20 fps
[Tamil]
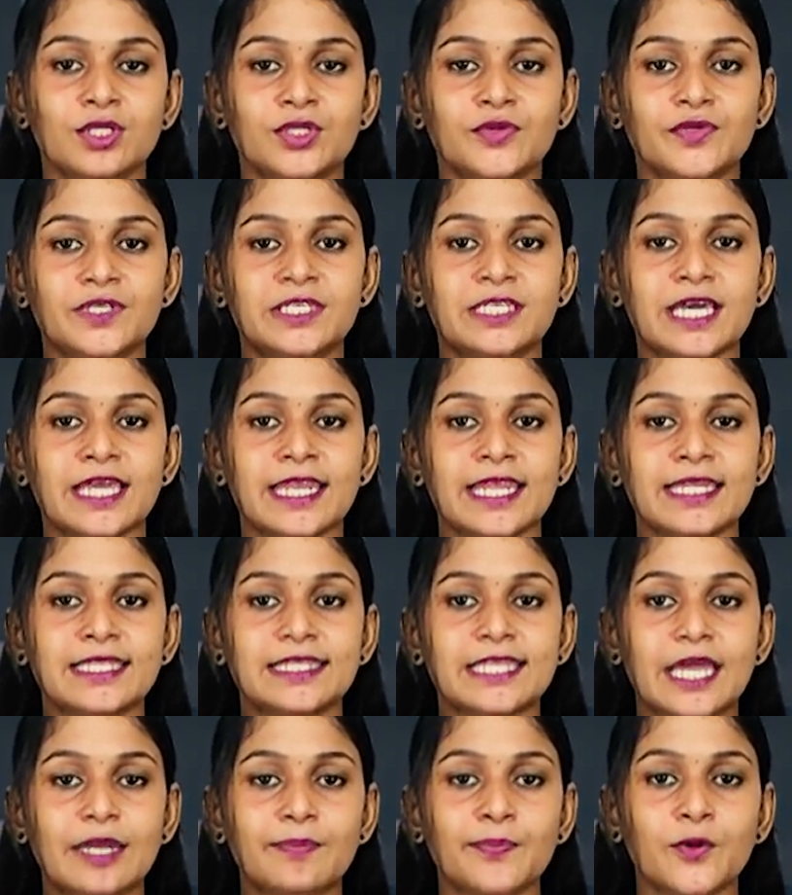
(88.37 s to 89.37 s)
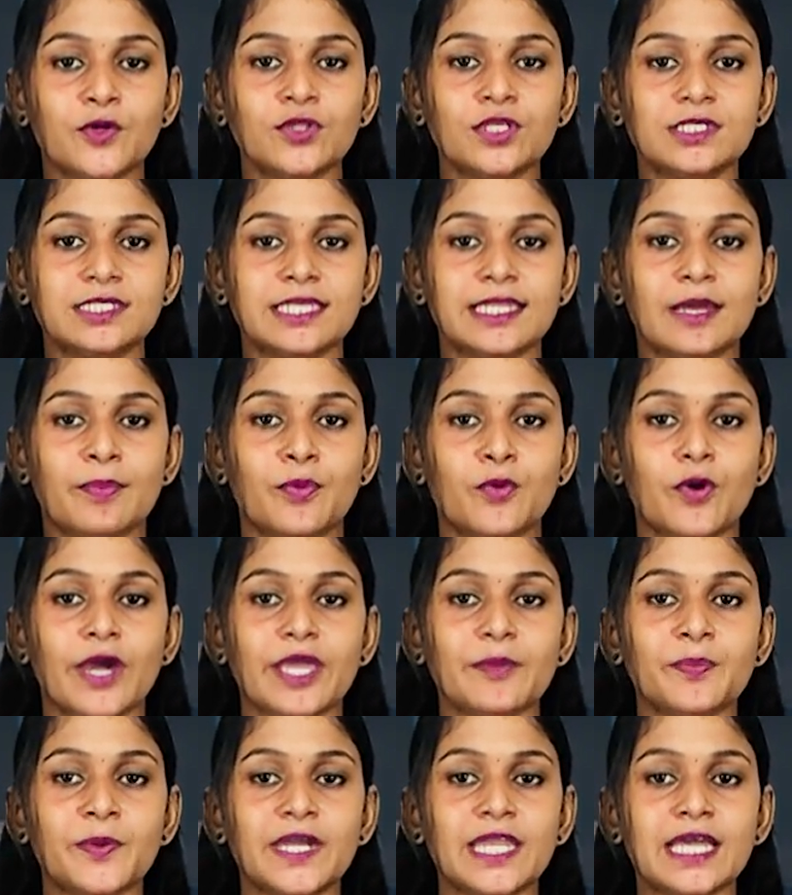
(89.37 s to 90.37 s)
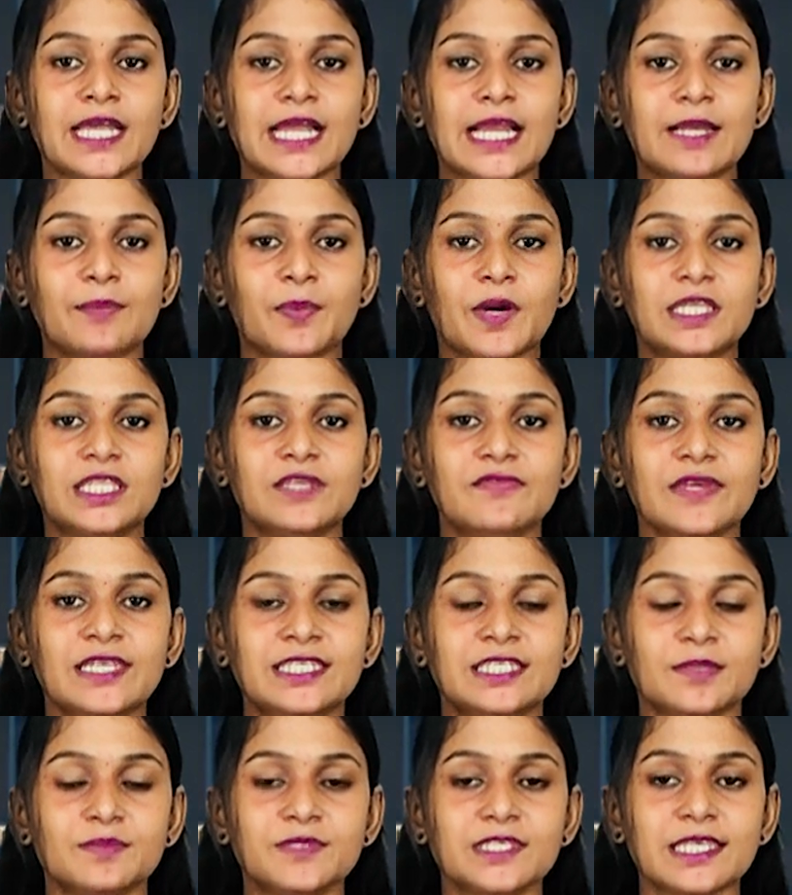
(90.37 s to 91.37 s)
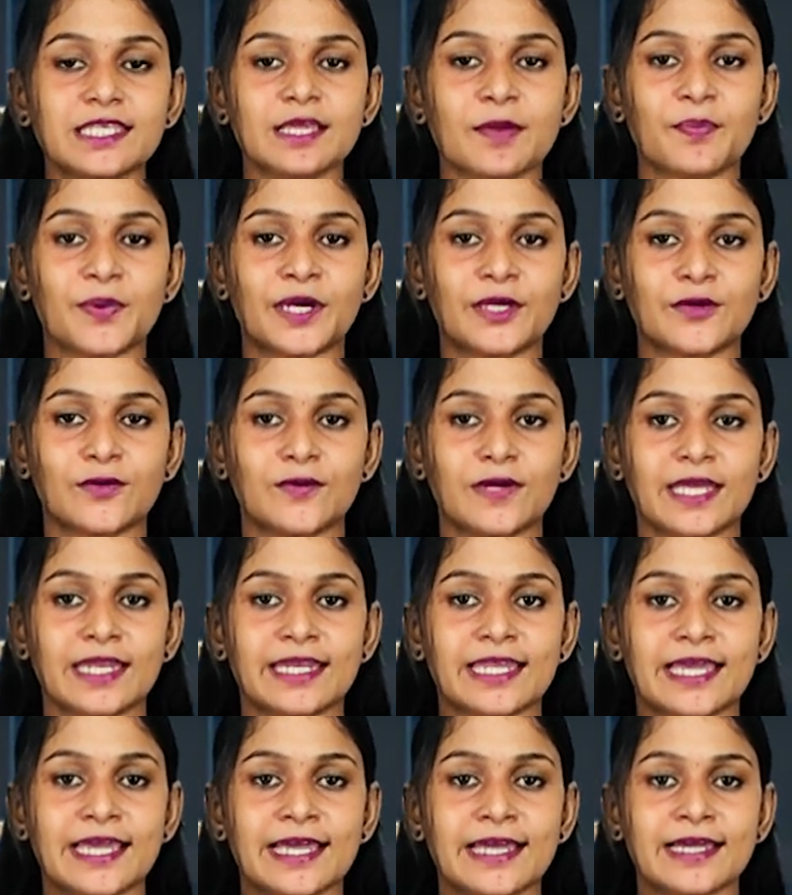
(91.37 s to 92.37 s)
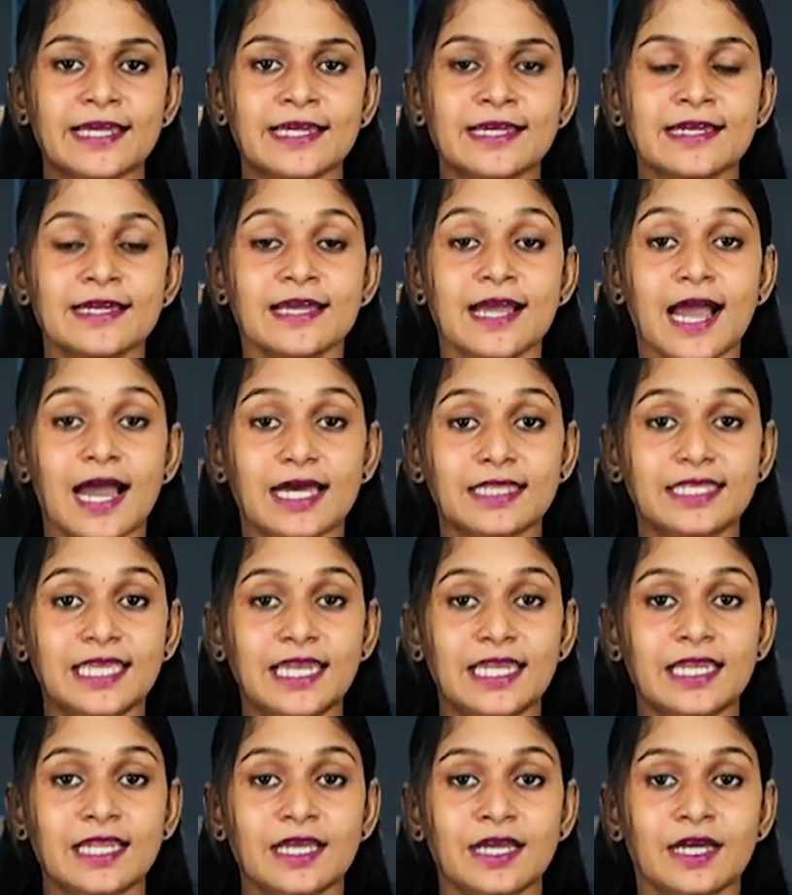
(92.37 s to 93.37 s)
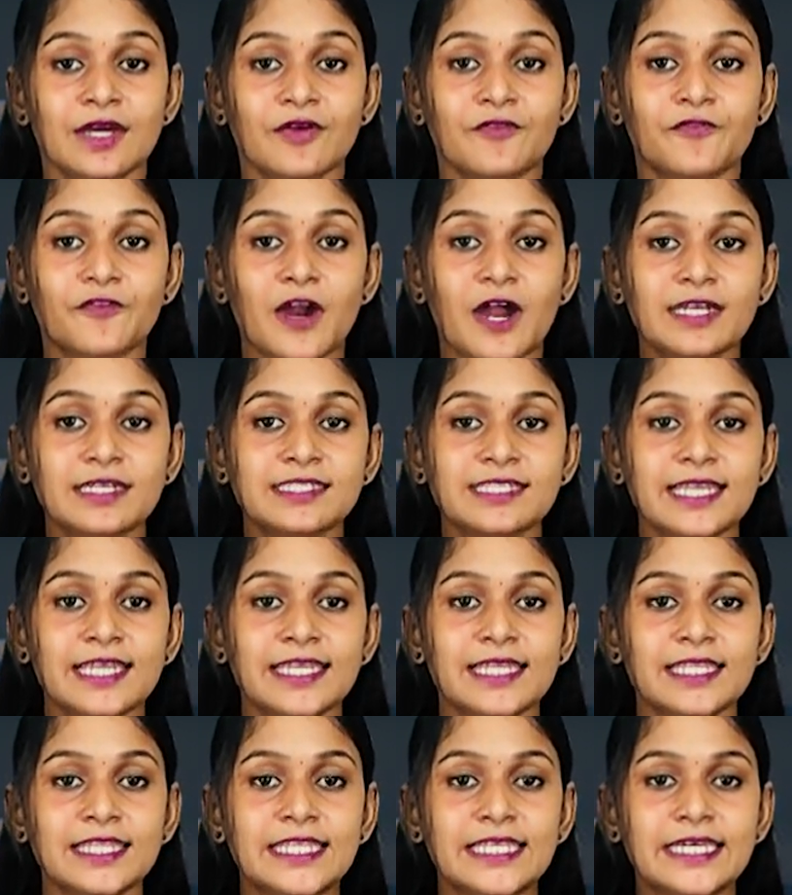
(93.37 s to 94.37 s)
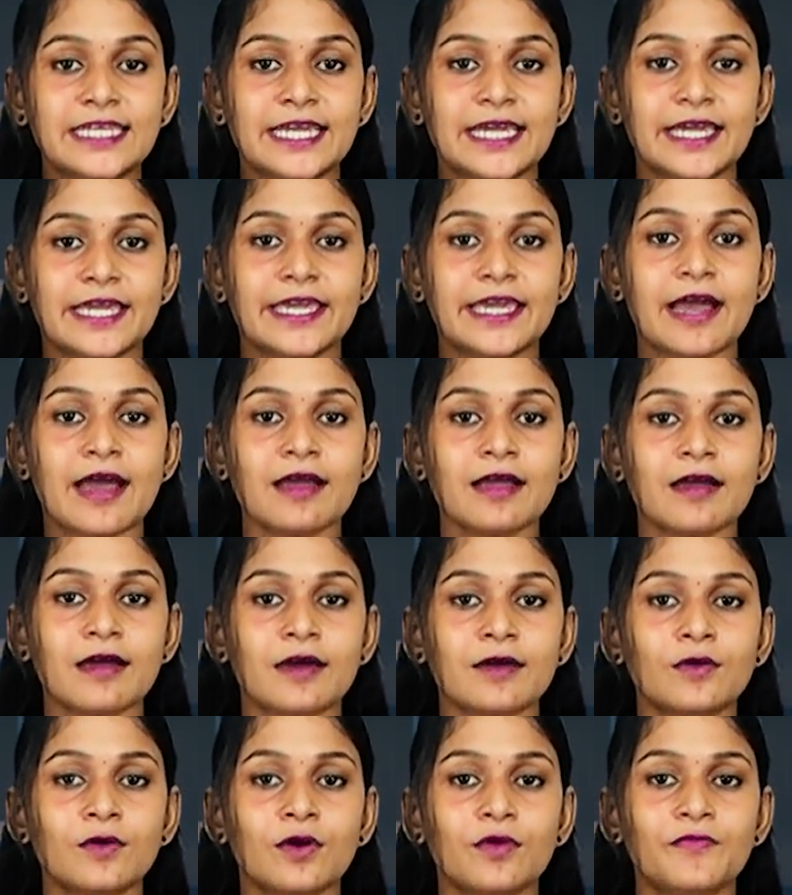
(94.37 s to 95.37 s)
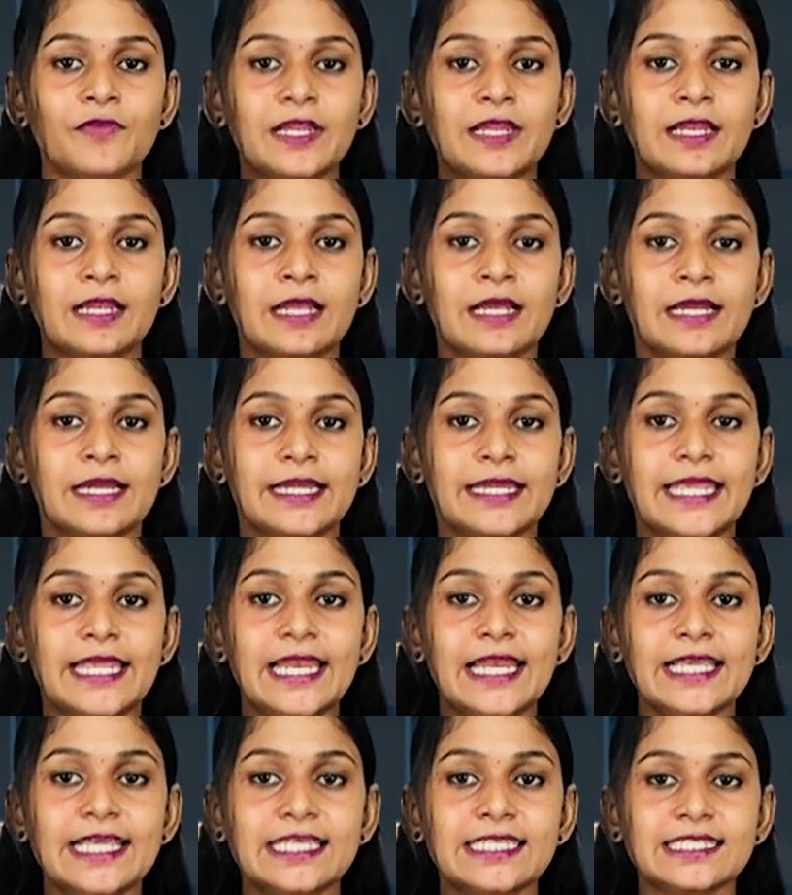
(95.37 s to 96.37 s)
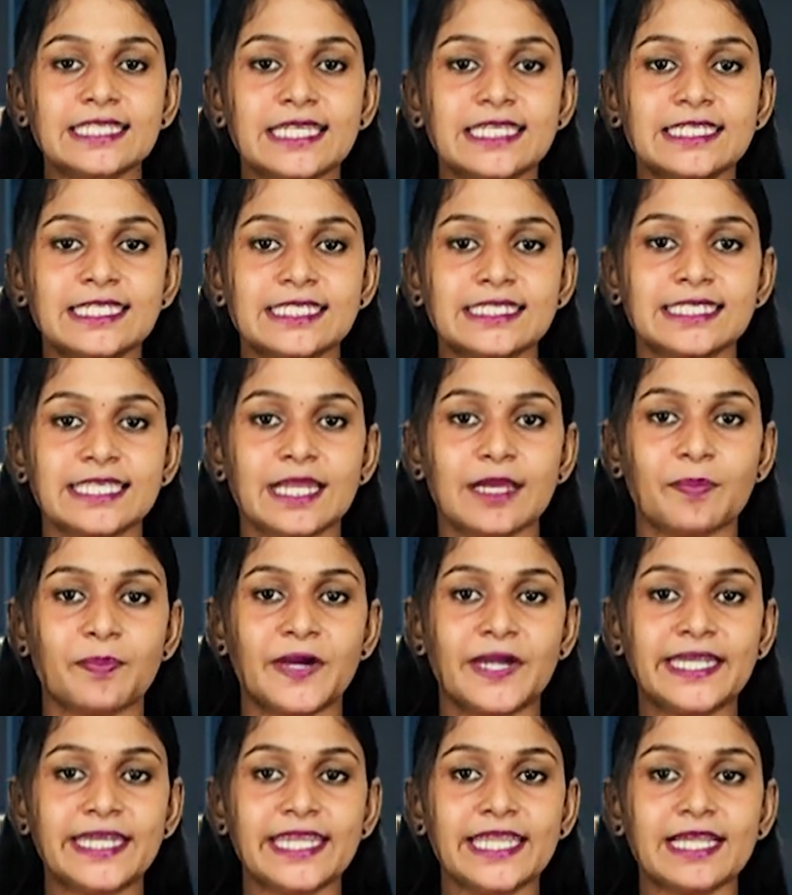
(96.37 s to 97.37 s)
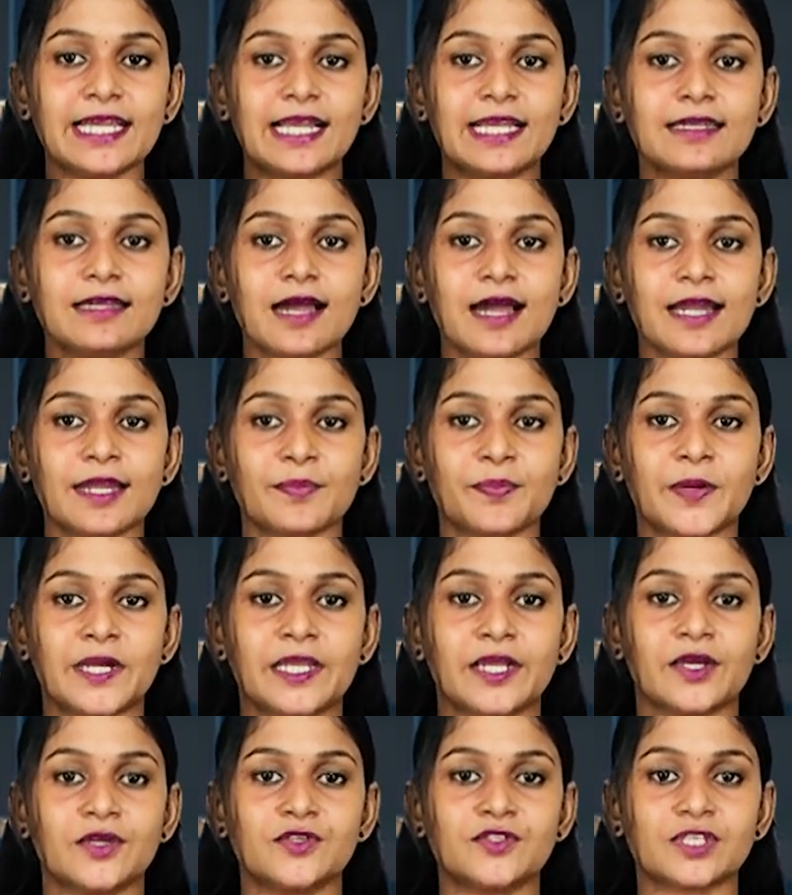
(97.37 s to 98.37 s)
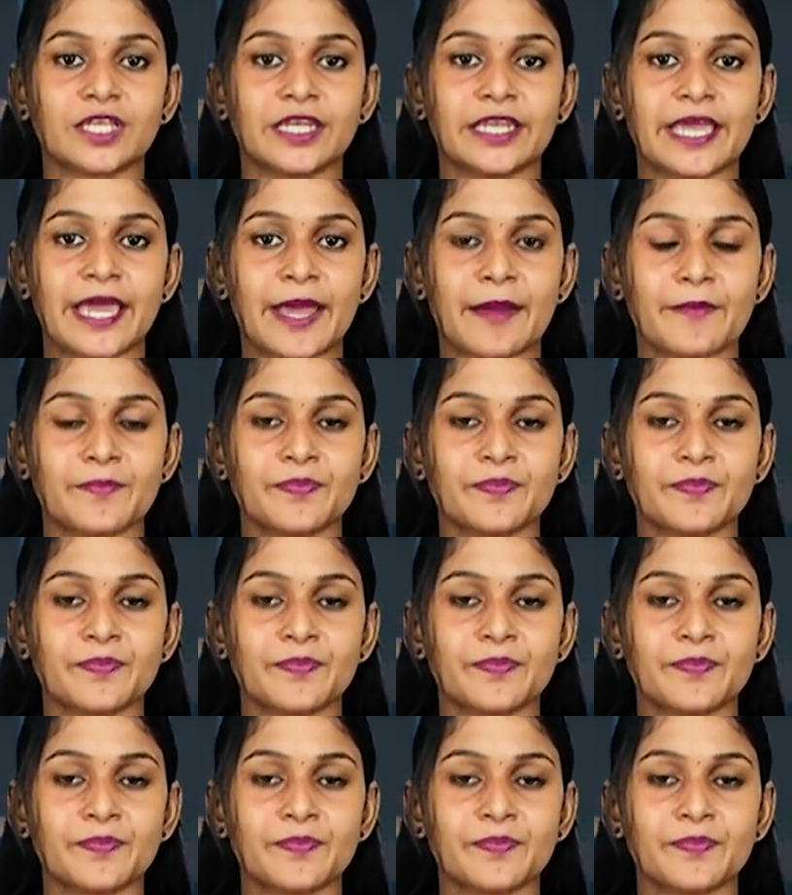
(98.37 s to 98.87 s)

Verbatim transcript: ட்விட்டரில் தற்போது சில புகைப்படங்கள் பதிவேற்றம் செய்யப்பட்டுள்ளன அதில் பிரான்சிலிருந்து ஏகாகோவில் டில்லிக்கு சென்ற சில பெட்டிகள் காணப்படுகின்றன